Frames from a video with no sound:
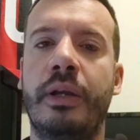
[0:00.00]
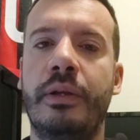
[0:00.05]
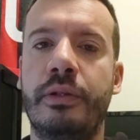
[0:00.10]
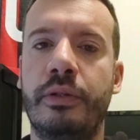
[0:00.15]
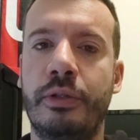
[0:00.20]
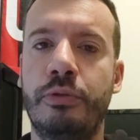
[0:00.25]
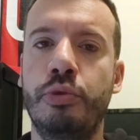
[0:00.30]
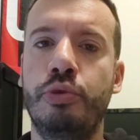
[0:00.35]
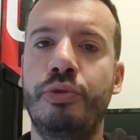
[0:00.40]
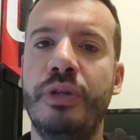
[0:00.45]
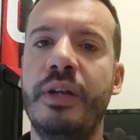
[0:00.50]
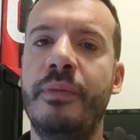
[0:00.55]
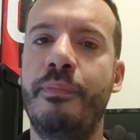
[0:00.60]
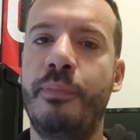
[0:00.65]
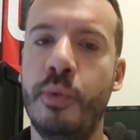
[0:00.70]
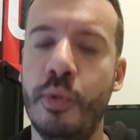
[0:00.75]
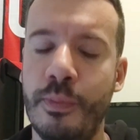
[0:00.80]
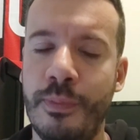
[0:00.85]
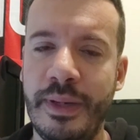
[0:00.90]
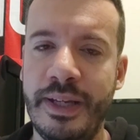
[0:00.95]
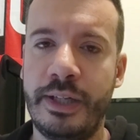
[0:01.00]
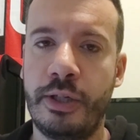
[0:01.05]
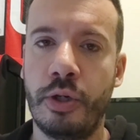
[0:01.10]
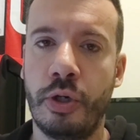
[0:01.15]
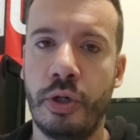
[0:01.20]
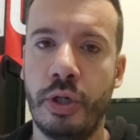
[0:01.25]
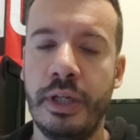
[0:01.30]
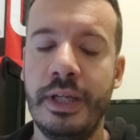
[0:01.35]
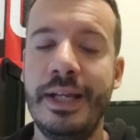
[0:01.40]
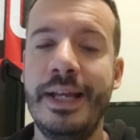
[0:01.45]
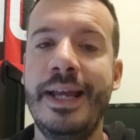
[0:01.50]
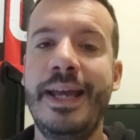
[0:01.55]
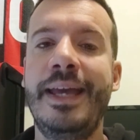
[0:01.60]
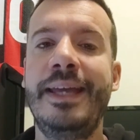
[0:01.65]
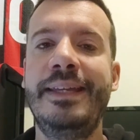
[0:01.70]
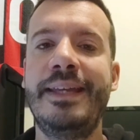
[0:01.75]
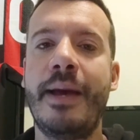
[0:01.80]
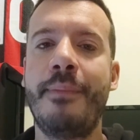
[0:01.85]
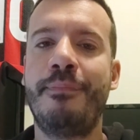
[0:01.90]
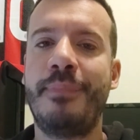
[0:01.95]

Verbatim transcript: a tutto il pubblico e gli